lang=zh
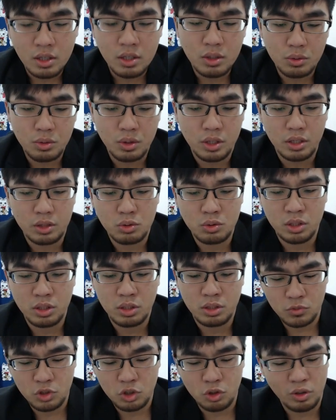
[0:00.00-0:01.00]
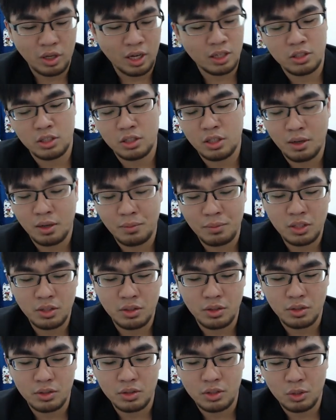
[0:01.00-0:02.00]
对，所以就刚刚提到 m e t
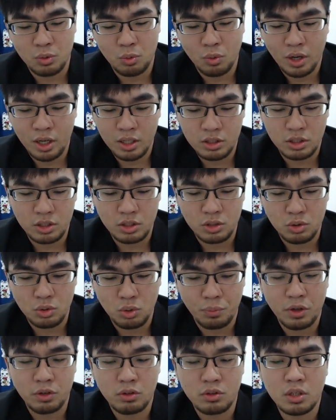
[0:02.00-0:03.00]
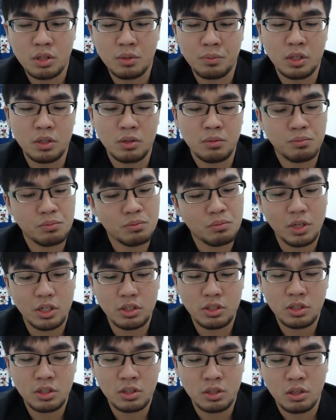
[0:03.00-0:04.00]
e o s 以外，其实就没有特别表
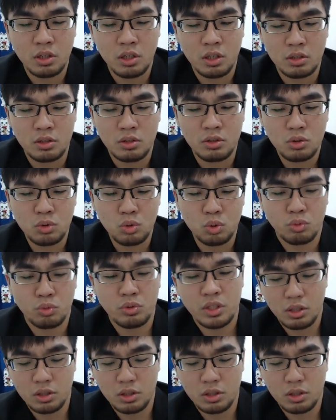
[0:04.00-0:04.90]
现的很出色